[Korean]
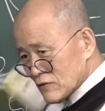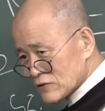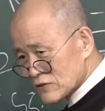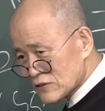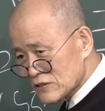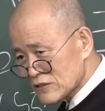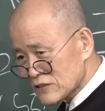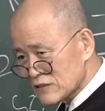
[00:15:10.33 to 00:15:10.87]

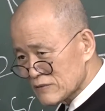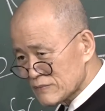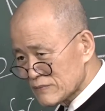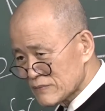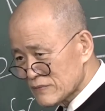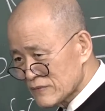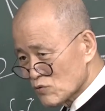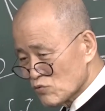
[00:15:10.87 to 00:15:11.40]
거지 지금.
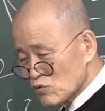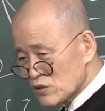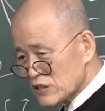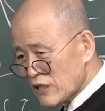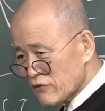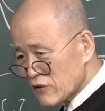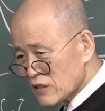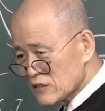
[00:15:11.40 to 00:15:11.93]
우리
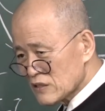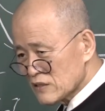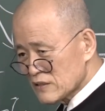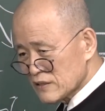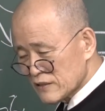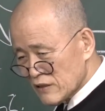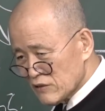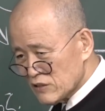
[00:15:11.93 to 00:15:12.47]
사회가 지금
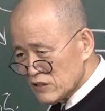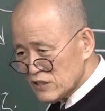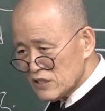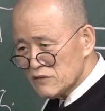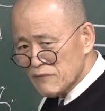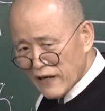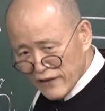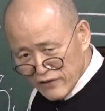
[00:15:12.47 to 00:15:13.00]
그래
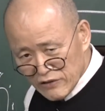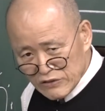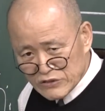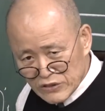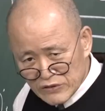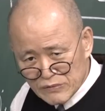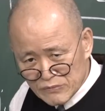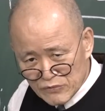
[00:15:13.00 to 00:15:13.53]
일이 많아요
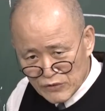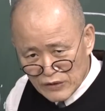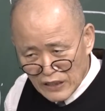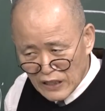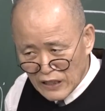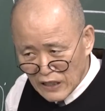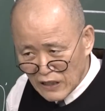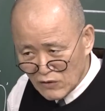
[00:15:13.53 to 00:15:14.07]
지금
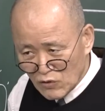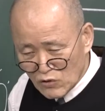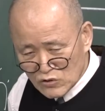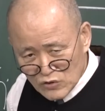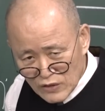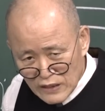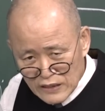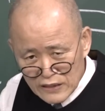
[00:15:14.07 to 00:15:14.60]
우리가
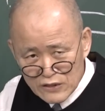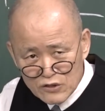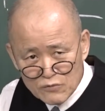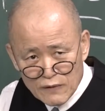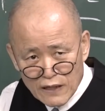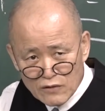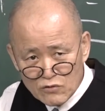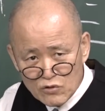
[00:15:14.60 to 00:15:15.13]
걱정할 일도
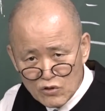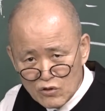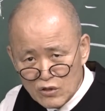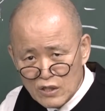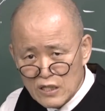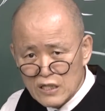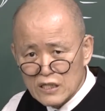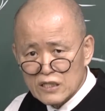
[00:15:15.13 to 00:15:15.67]
많고
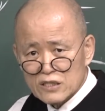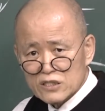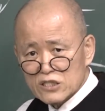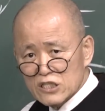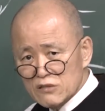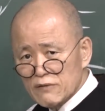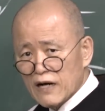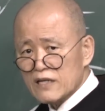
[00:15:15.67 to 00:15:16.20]

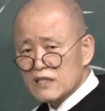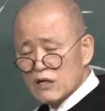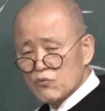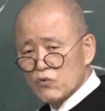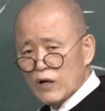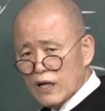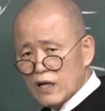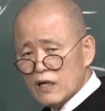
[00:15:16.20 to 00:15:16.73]
일이 많은 게
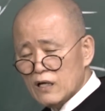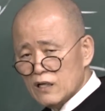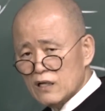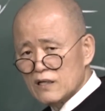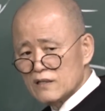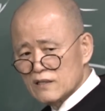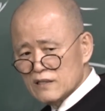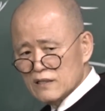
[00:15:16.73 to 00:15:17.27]
왜?
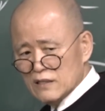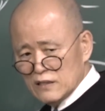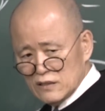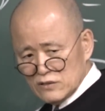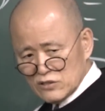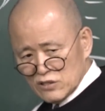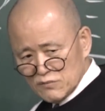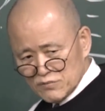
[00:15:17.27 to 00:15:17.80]

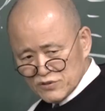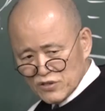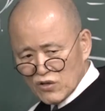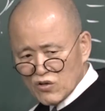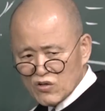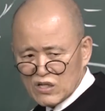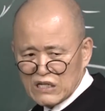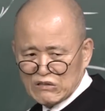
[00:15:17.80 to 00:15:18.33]
지금
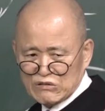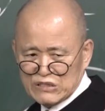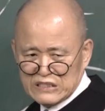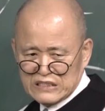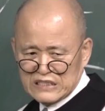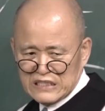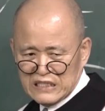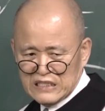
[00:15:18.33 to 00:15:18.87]
썩어가고
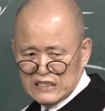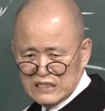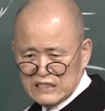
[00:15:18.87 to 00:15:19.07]
있으니까.